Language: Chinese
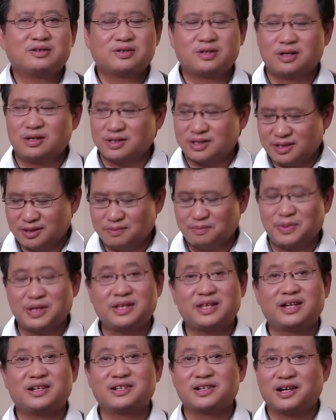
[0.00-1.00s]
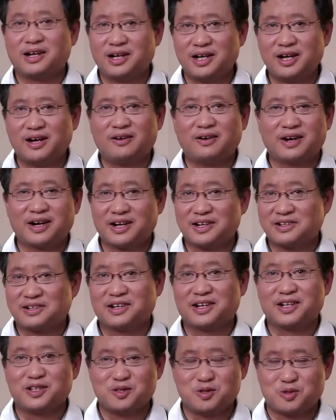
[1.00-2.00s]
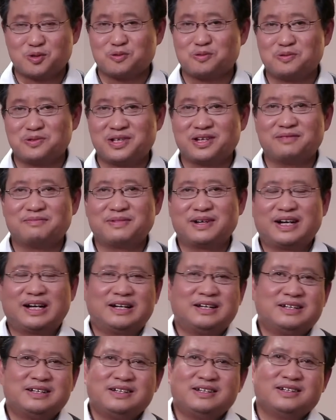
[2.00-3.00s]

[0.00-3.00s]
所以，我明天这个料啊还是很足的啊。